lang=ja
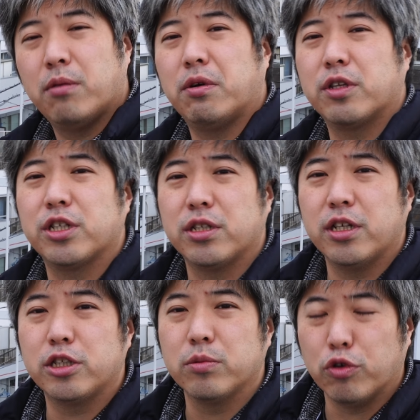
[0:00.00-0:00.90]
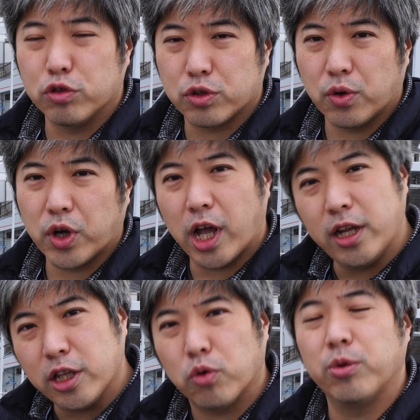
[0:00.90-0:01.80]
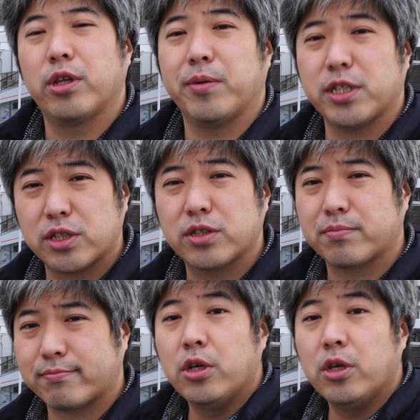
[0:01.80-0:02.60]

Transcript: まあ、私は熱暴走かなと思ってます